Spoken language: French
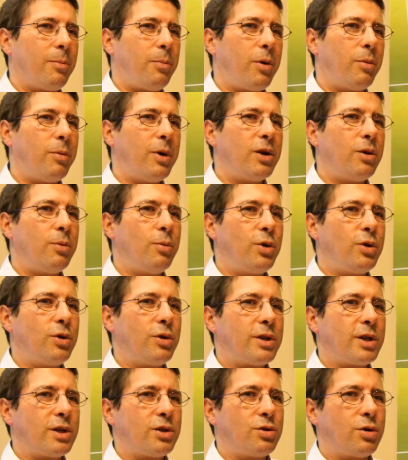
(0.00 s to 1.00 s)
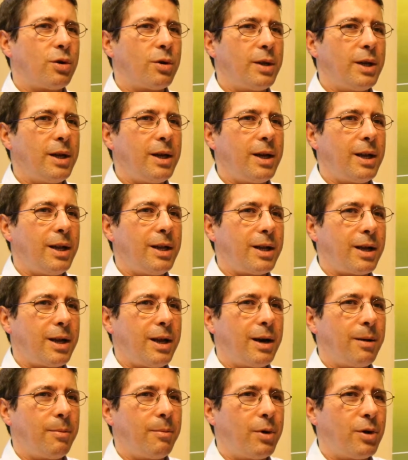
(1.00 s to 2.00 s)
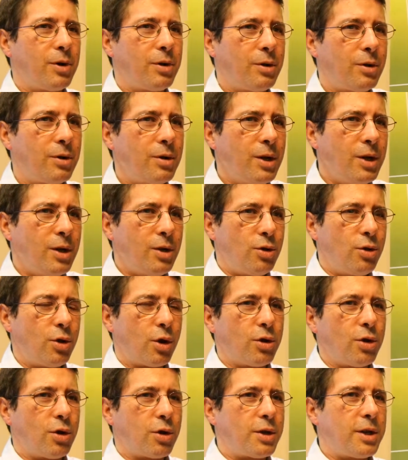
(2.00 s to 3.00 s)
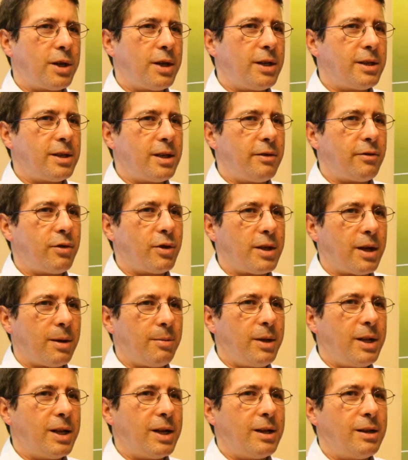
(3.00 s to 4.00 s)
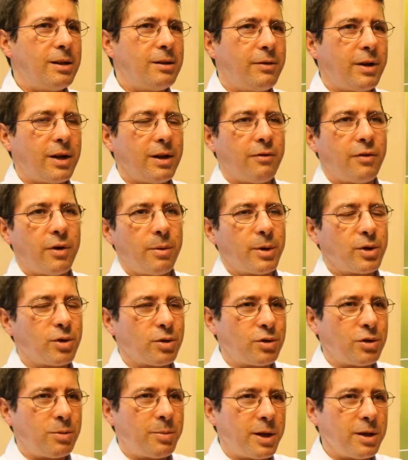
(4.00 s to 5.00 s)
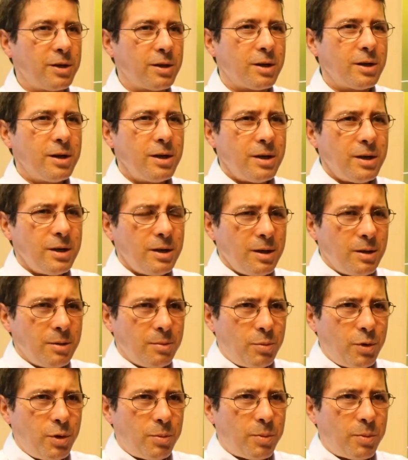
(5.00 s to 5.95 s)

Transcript: Pour moi, le but de cette journée est clairement d'orienter les élèves de terminale vers les formations supérieures, plus